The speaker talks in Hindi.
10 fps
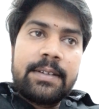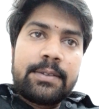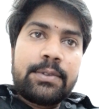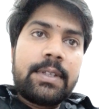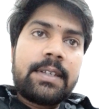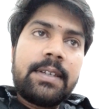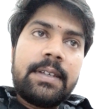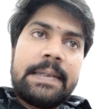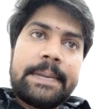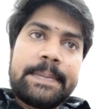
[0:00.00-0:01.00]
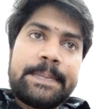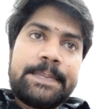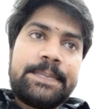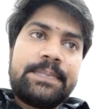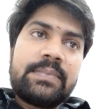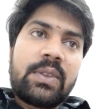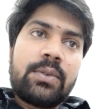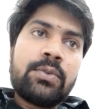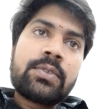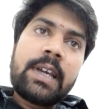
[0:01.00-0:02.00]
तो देखिए
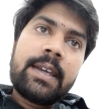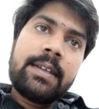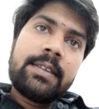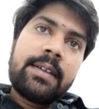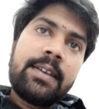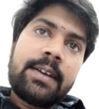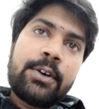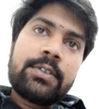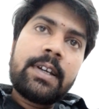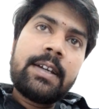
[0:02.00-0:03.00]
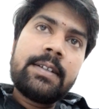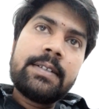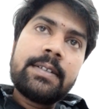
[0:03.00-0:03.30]
उसका एक ही तरीका होता है